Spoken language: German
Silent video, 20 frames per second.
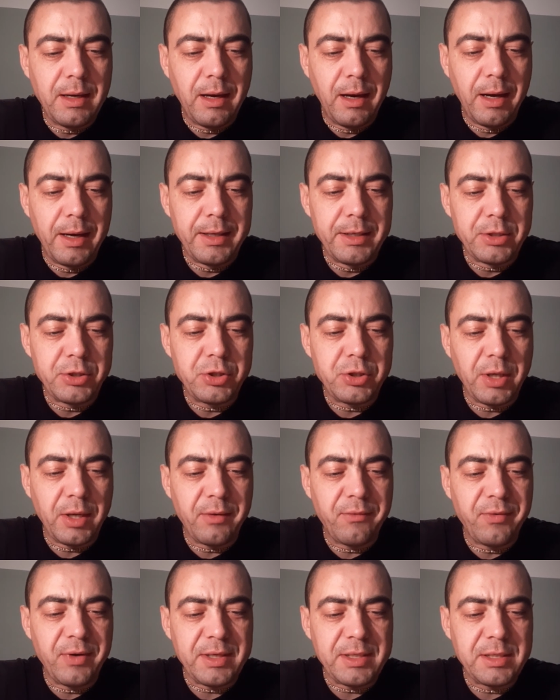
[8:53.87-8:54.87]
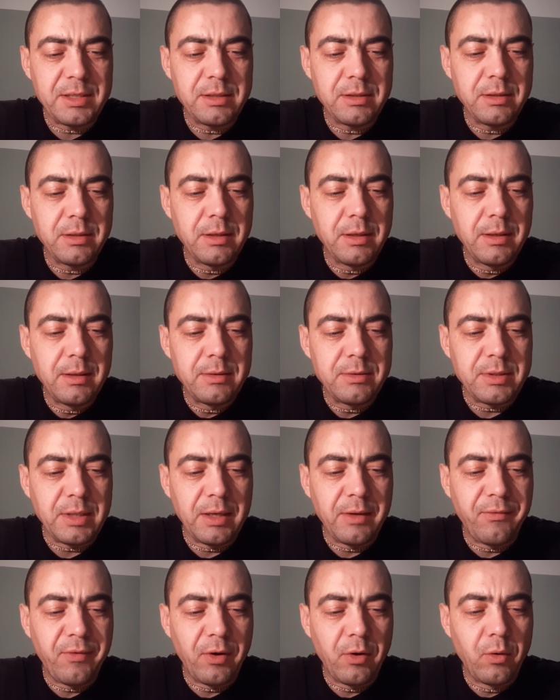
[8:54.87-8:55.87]
Eines stand fest,
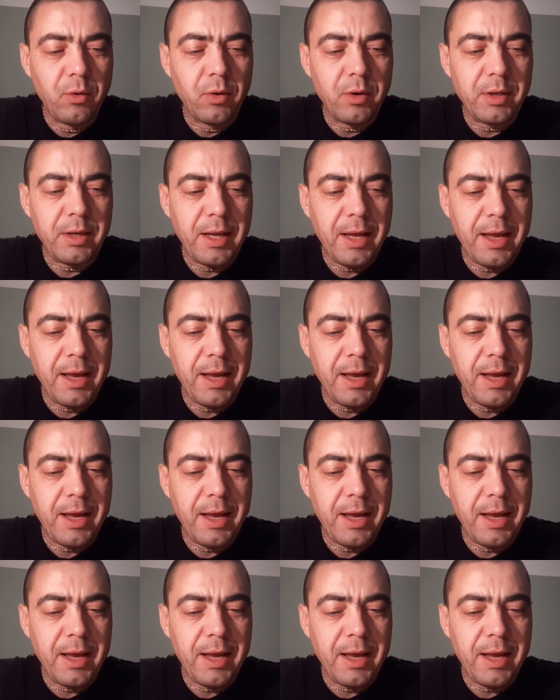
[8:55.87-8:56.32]
seine verlorene